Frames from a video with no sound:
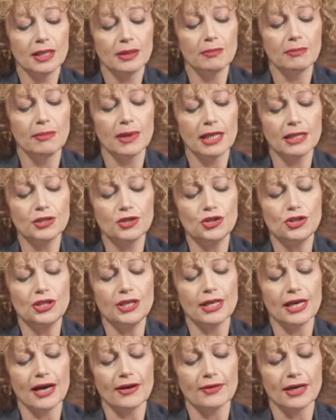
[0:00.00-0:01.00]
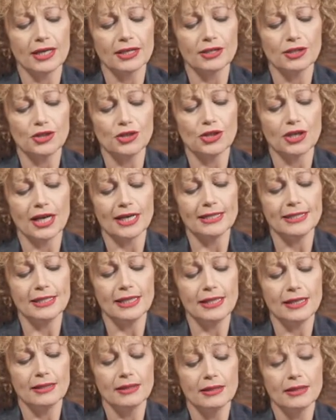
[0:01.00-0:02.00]
Молчи, коварный
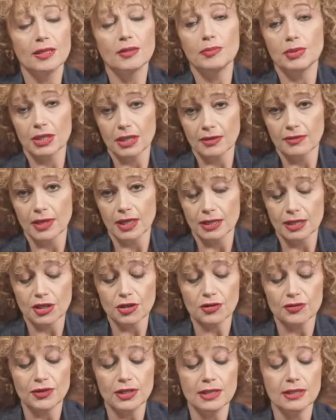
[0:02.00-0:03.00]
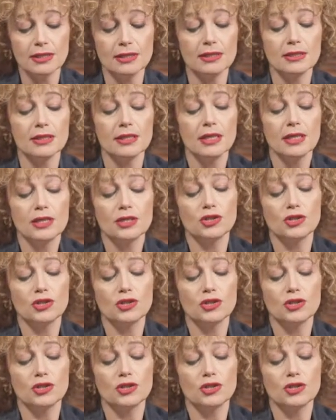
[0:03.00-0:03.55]
чародей, прервал наш Витязь,